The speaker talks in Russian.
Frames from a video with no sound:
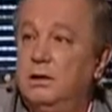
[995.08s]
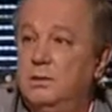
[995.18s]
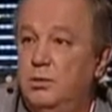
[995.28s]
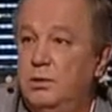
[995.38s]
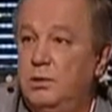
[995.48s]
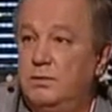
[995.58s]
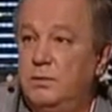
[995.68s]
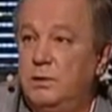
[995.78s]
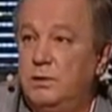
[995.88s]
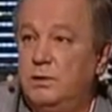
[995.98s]

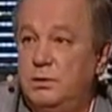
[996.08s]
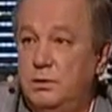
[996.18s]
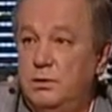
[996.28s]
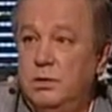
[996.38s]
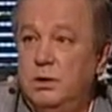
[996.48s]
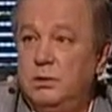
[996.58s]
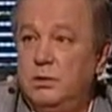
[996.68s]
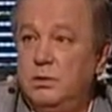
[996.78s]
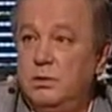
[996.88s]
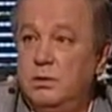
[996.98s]
использовать эту
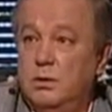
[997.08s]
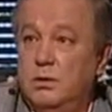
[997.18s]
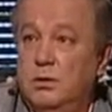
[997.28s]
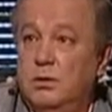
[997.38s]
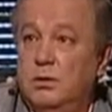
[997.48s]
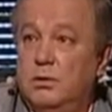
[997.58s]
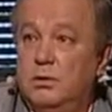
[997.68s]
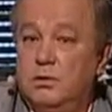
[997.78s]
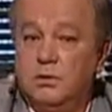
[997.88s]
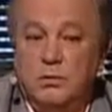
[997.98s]
ситуацию,
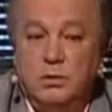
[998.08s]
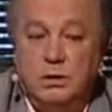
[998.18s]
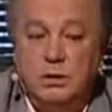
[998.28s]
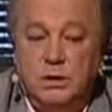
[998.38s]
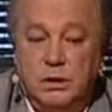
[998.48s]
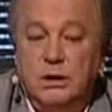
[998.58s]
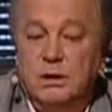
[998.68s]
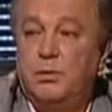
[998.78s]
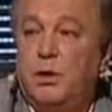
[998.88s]
то надо